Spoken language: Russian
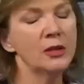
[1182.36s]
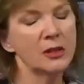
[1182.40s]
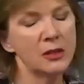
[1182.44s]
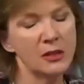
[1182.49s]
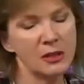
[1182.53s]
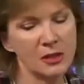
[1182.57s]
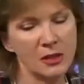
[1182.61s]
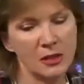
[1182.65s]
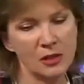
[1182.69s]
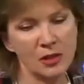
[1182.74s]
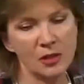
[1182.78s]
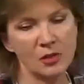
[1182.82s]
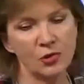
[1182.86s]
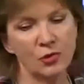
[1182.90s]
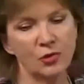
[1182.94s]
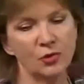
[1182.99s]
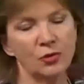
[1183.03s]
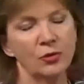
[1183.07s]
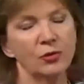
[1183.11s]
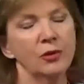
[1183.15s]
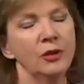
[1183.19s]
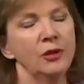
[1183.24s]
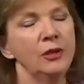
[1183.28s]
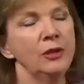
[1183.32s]
хотите сказать,
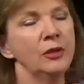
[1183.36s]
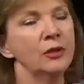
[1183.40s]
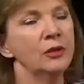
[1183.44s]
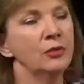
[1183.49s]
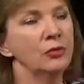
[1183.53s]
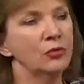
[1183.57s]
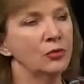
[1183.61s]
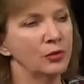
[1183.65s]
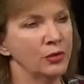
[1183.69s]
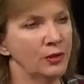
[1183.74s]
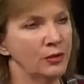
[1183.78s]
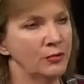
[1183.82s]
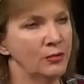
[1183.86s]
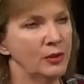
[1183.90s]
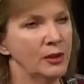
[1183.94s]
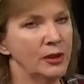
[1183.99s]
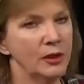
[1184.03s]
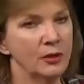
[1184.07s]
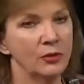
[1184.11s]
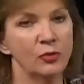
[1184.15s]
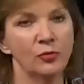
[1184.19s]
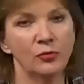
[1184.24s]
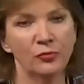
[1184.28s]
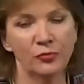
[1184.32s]
что никто не
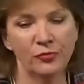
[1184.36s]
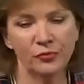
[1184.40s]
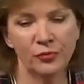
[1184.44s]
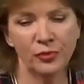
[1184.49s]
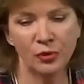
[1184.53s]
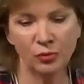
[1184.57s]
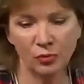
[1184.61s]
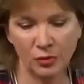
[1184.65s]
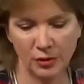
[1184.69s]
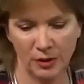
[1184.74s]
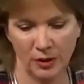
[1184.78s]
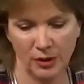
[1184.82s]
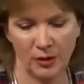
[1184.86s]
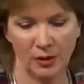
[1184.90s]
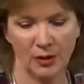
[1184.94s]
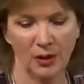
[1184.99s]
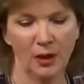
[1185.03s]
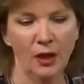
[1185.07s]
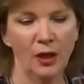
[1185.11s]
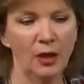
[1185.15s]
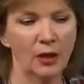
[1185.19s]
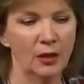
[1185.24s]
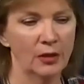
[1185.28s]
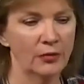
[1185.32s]
влияет, ну, в итоге,
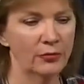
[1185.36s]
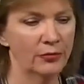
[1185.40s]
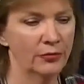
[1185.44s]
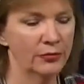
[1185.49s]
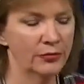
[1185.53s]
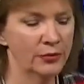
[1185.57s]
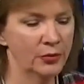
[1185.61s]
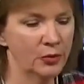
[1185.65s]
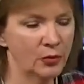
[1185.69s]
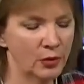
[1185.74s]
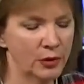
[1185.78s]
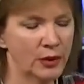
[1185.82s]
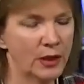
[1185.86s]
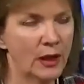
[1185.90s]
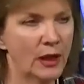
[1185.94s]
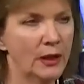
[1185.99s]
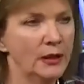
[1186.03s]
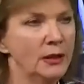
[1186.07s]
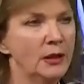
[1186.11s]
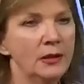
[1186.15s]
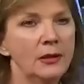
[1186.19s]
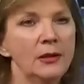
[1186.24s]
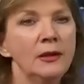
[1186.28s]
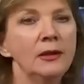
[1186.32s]
в итоге
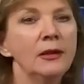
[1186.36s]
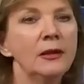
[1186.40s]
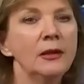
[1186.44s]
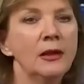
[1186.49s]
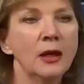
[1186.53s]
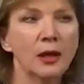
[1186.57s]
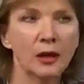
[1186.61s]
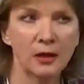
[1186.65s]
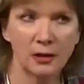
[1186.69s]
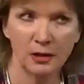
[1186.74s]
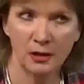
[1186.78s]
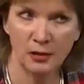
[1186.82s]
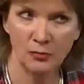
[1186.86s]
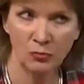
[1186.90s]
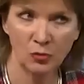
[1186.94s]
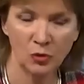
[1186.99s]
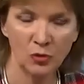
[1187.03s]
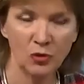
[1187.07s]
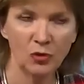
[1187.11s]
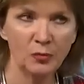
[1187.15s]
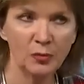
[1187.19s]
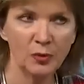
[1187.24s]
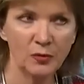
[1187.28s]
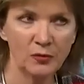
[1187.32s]
они никак не
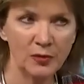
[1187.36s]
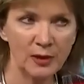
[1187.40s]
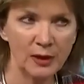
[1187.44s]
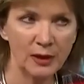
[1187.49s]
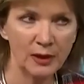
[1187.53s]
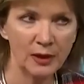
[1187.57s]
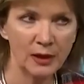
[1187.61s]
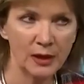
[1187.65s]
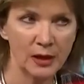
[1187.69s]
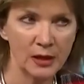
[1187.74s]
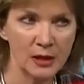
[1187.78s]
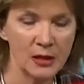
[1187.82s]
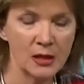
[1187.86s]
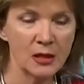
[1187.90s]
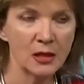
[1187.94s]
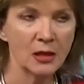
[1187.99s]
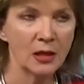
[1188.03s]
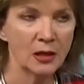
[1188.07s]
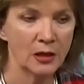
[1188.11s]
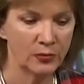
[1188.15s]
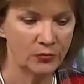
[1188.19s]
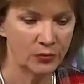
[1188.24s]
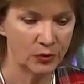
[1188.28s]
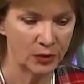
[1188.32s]
могут повлиять
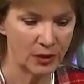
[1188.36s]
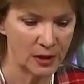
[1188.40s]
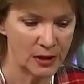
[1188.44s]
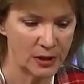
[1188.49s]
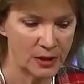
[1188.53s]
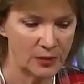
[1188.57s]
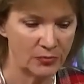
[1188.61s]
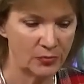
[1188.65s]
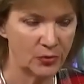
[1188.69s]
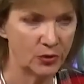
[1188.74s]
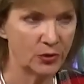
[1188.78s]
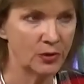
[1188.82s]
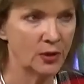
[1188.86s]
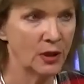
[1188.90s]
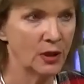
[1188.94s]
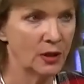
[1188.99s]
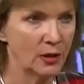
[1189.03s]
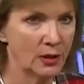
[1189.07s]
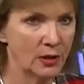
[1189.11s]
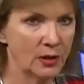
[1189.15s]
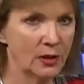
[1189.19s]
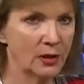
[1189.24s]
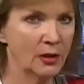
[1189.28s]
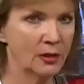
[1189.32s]
вот эти вот
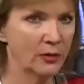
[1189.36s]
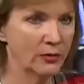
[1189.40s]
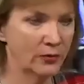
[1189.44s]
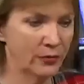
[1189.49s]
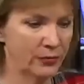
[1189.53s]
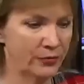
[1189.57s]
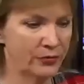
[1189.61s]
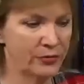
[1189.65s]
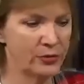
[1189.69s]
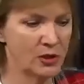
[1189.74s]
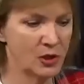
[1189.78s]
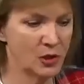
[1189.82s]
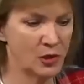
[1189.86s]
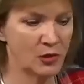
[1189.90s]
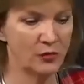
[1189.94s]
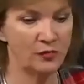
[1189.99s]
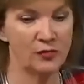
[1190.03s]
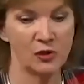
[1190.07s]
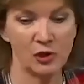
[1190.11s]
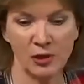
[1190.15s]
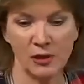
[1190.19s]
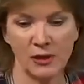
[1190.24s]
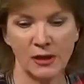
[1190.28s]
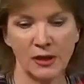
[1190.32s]
выше,
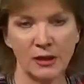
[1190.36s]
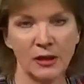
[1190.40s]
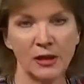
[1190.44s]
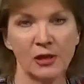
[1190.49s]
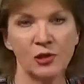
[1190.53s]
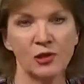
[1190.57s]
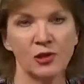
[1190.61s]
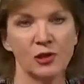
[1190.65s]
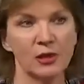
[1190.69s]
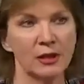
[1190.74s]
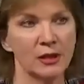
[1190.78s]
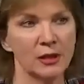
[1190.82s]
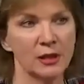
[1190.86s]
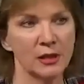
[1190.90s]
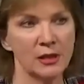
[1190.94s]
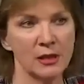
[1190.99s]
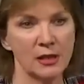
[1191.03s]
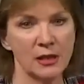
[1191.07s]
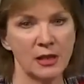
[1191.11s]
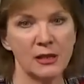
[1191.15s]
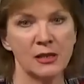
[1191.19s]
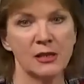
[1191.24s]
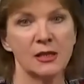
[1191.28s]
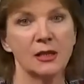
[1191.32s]
вышестоящие
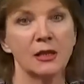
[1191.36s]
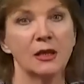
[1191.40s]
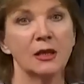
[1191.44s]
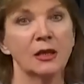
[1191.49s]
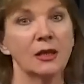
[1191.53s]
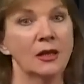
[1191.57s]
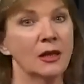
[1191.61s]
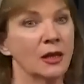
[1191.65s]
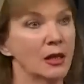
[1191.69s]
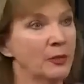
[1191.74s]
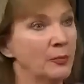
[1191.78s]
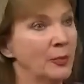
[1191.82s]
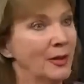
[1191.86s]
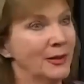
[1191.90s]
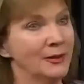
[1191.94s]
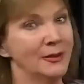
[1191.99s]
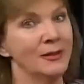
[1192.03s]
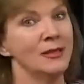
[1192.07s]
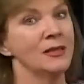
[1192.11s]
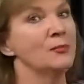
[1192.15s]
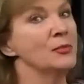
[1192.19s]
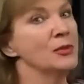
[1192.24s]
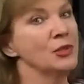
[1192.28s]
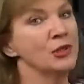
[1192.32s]
организации, как бы они
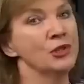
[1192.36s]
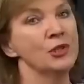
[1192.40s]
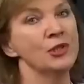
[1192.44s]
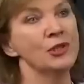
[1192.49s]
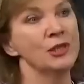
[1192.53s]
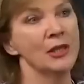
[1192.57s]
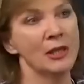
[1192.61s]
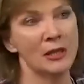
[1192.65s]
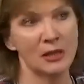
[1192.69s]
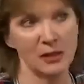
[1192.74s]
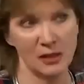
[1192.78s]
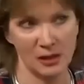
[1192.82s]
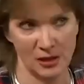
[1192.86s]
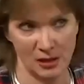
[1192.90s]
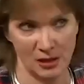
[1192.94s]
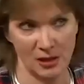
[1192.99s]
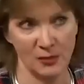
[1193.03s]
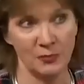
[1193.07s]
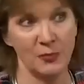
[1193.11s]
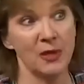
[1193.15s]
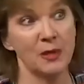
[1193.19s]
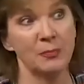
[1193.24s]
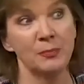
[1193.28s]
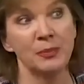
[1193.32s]
ни подчинялись
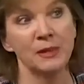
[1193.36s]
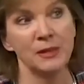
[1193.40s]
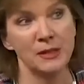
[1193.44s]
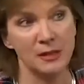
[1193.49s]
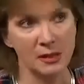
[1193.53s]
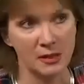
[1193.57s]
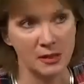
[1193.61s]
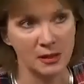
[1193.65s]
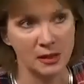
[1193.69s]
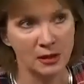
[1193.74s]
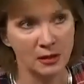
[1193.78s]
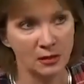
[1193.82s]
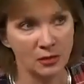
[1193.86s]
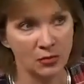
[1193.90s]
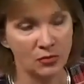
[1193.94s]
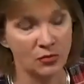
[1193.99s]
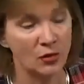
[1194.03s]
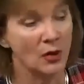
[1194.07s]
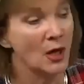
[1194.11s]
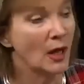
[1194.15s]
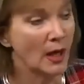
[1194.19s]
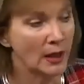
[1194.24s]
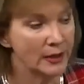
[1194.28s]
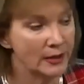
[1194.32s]
теперь президенту,
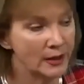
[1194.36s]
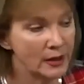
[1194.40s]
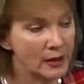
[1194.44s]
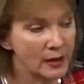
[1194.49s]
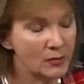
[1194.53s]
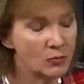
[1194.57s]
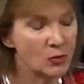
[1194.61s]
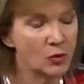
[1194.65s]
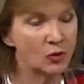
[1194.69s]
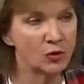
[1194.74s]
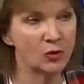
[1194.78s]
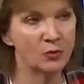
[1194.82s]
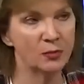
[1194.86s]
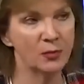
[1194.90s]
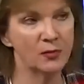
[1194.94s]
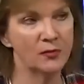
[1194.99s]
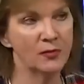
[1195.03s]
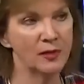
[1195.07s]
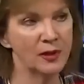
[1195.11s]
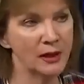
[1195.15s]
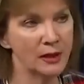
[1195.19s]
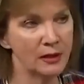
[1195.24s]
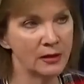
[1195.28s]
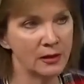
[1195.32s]
они не могут
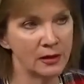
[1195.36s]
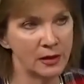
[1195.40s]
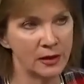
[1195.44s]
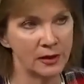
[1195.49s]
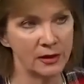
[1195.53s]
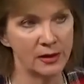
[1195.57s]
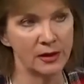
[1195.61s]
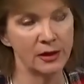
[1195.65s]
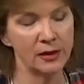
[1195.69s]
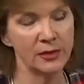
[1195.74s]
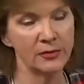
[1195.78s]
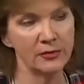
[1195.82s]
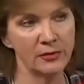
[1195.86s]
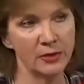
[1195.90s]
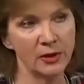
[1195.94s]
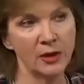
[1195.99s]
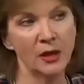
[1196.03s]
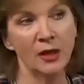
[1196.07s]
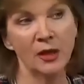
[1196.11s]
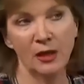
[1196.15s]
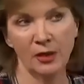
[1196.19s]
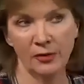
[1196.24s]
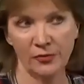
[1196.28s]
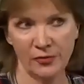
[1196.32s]
повлиять на архивы
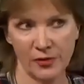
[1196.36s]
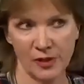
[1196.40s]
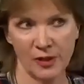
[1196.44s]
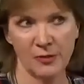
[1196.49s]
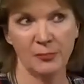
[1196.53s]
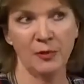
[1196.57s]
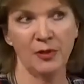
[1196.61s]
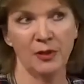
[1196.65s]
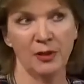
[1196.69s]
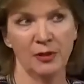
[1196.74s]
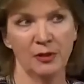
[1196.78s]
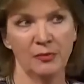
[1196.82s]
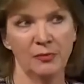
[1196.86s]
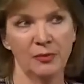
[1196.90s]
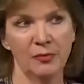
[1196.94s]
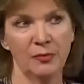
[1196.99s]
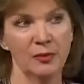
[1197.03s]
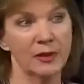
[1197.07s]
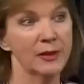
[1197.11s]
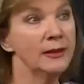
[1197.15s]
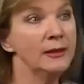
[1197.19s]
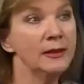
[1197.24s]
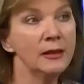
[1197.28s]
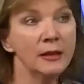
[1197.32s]
ФСБ,
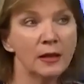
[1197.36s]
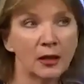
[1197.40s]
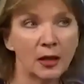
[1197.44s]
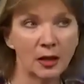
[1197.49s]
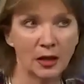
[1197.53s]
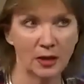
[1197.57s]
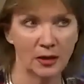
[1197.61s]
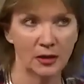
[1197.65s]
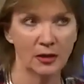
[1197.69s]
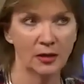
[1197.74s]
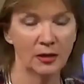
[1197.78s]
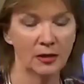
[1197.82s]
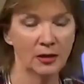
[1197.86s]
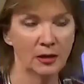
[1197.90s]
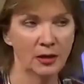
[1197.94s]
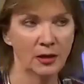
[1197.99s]
например. Никак. Нет,